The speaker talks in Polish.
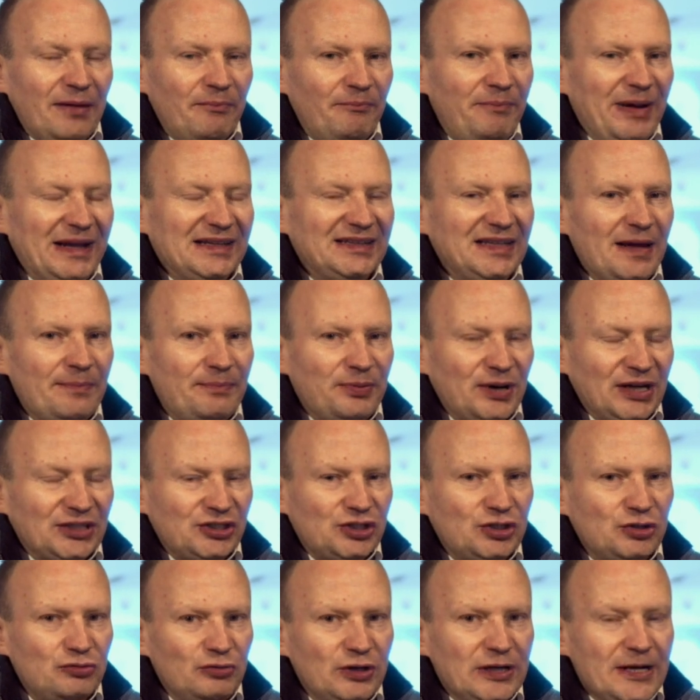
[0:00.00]
będę
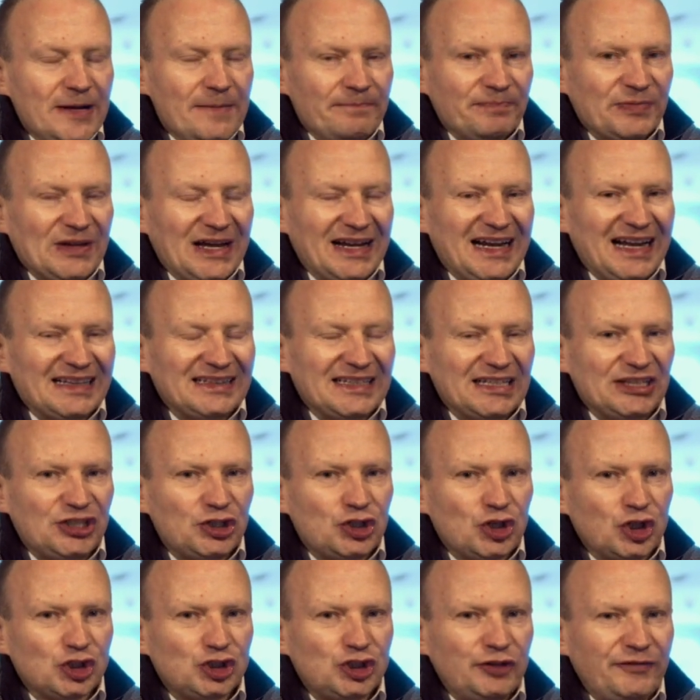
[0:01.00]
płacił ratę
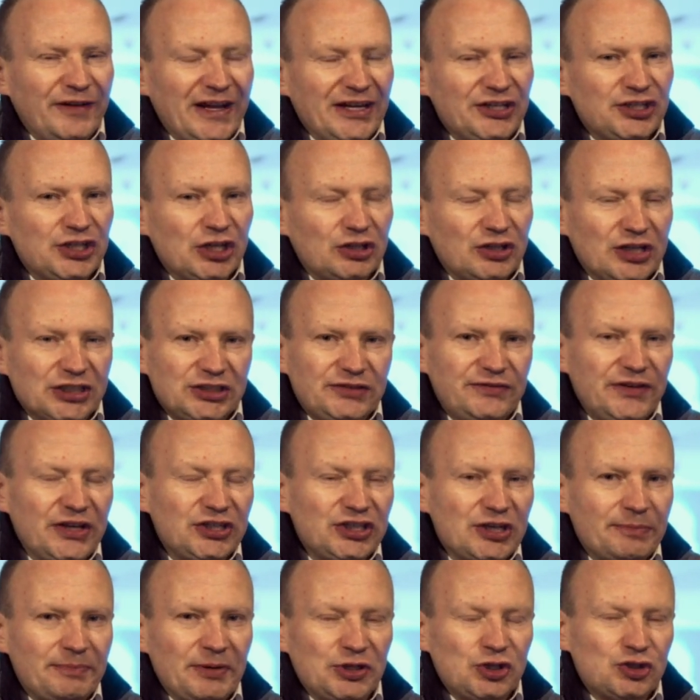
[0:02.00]
1200, to jest
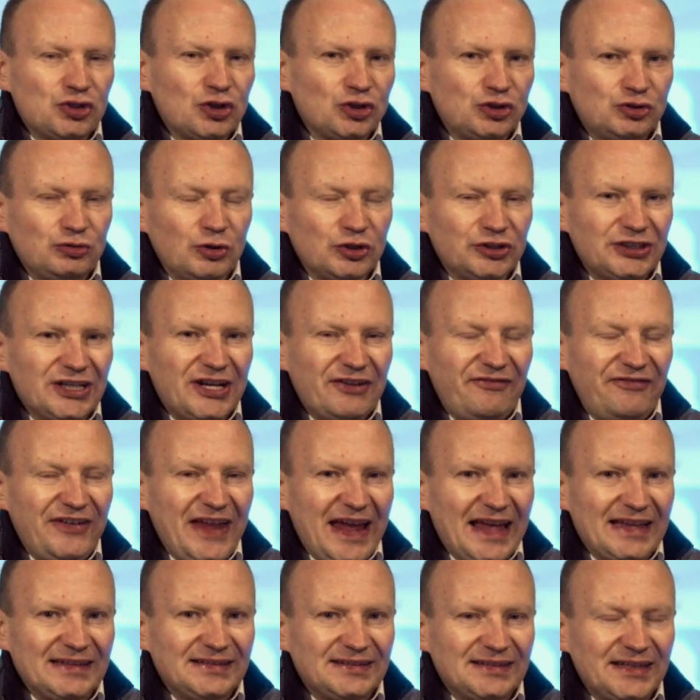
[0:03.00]
250 zł
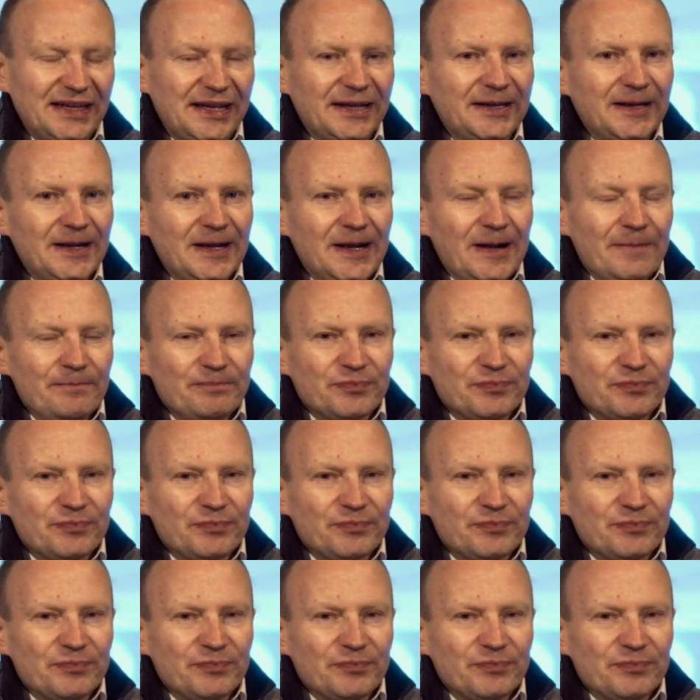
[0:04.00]
więcej.